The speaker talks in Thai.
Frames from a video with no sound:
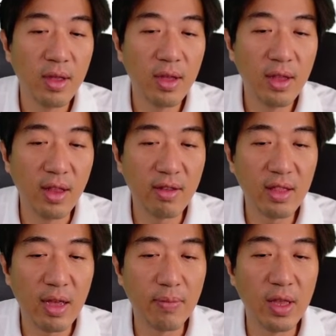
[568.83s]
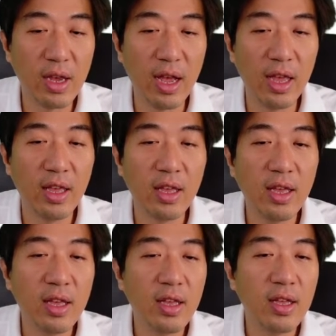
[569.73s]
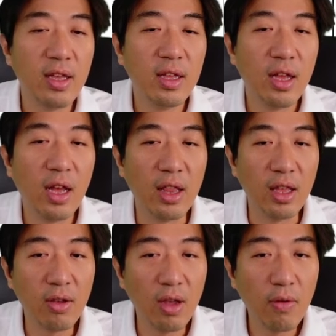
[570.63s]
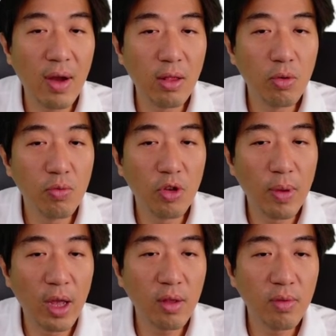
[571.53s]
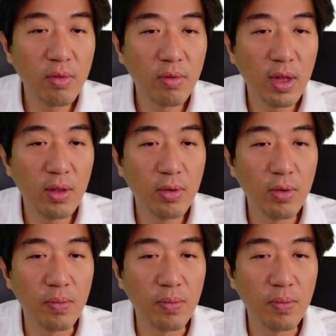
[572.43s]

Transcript: ลักษณะเป็นยังไงอันนี้คือให้วาดรูปใช่ไหมวาดรูป